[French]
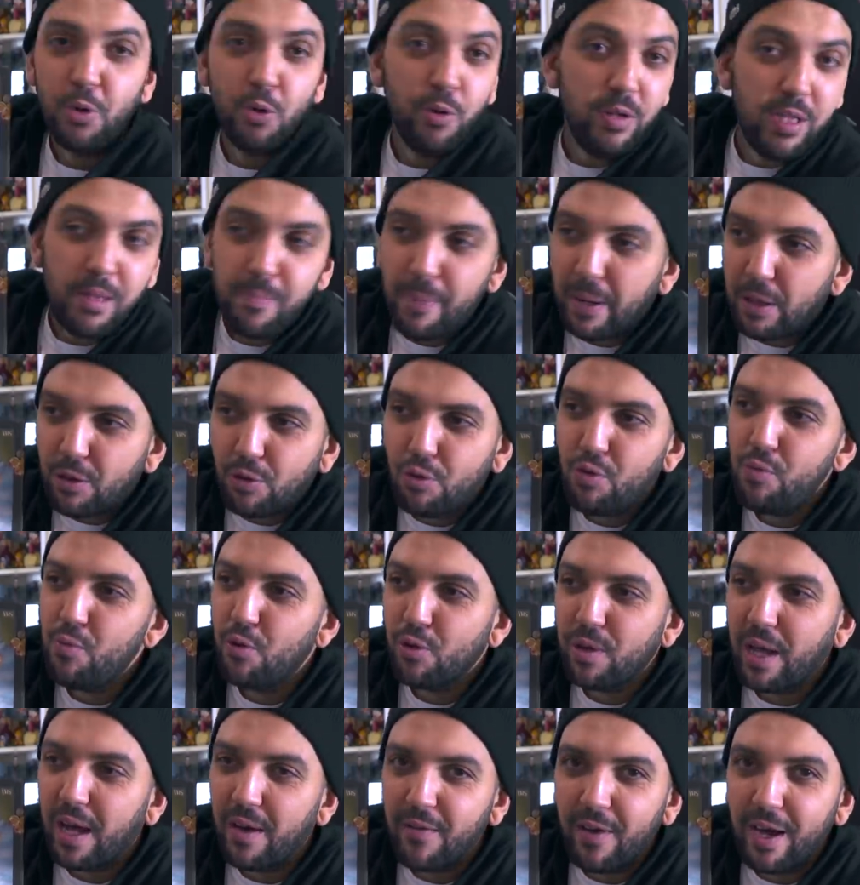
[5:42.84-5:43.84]
Je ne dis pas de tout
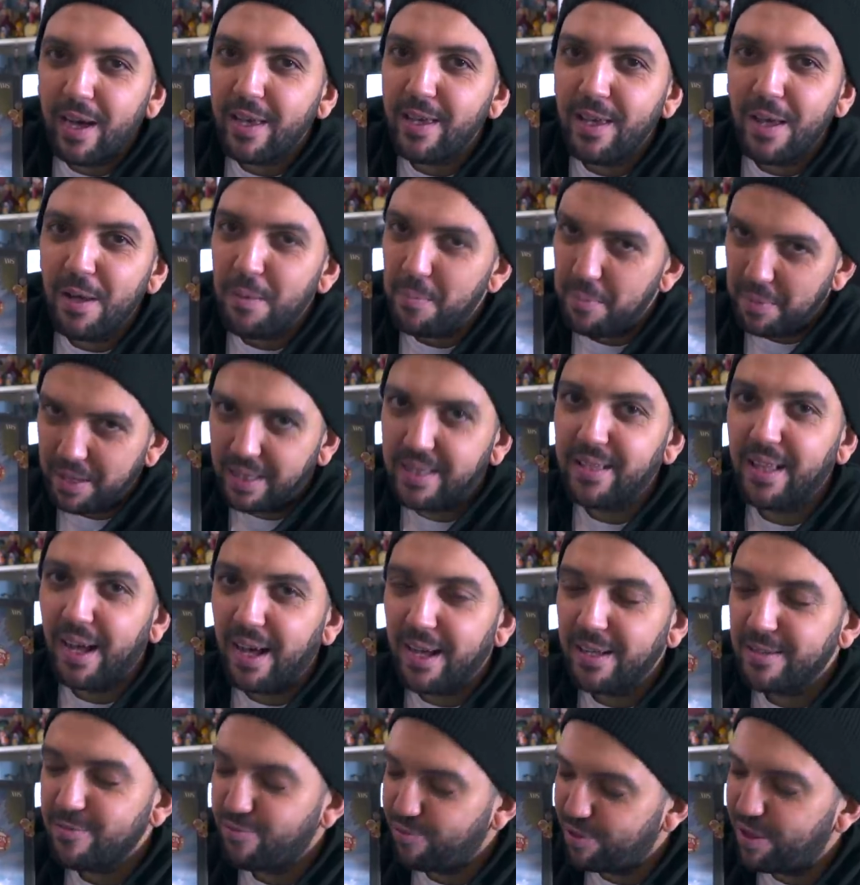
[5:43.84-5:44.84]
mon travail, mais
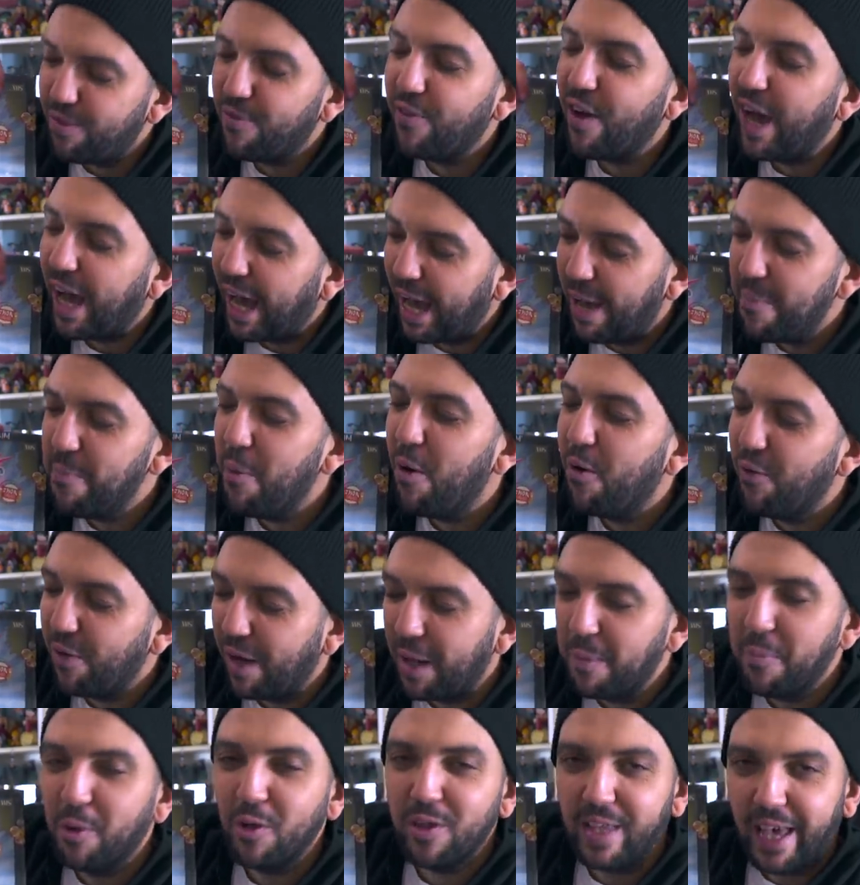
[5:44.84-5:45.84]
ça, c'est vraiment,
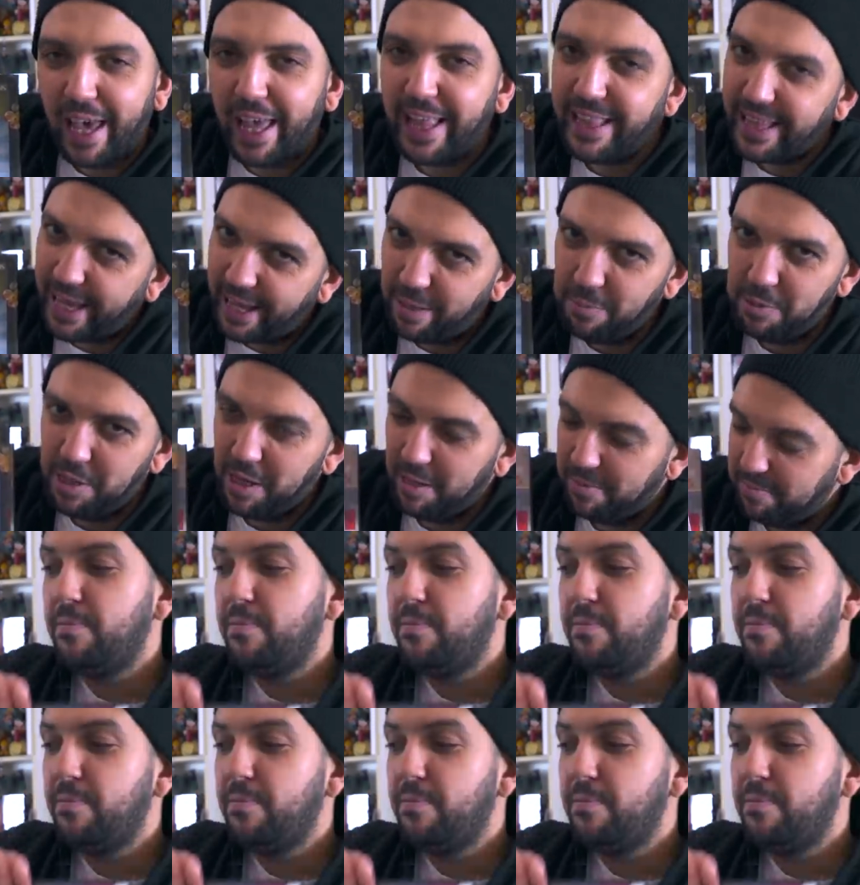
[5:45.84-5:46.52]
vraiment très, très bien.